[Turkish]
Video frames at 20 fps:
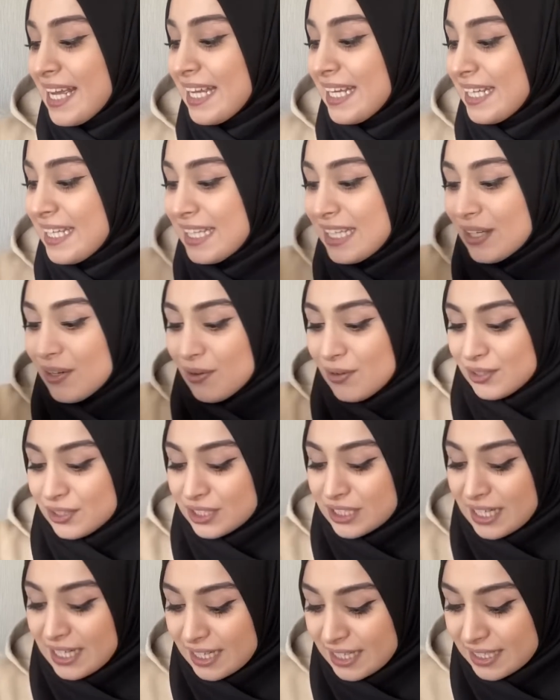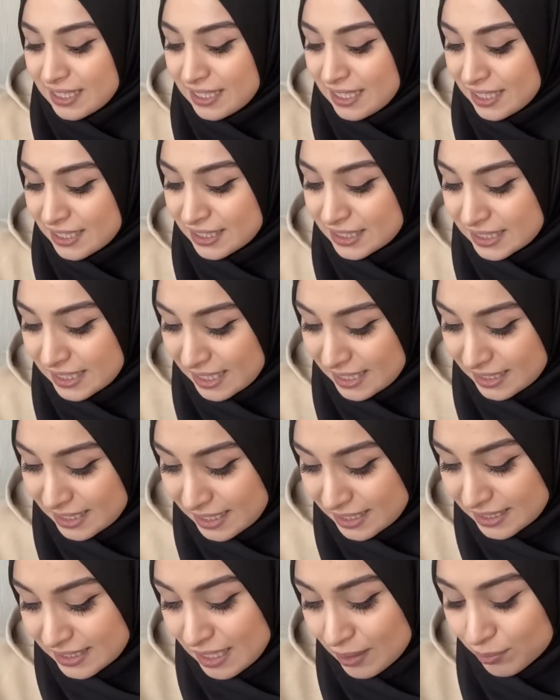İlk önce arkadaşlar
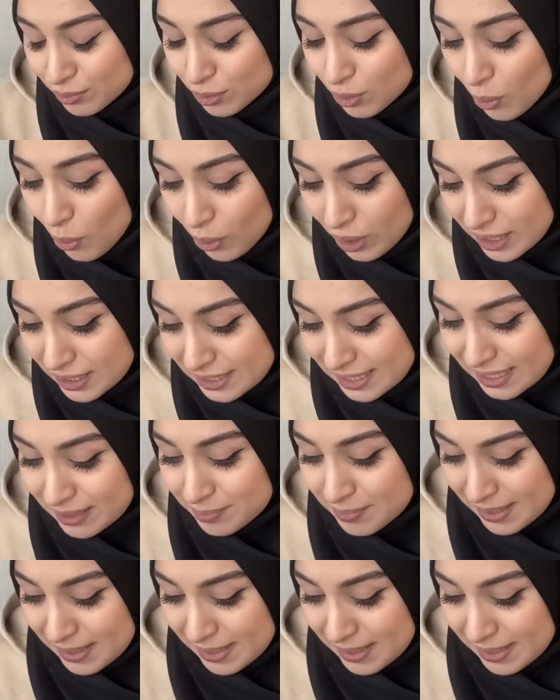hatta bunu o kadar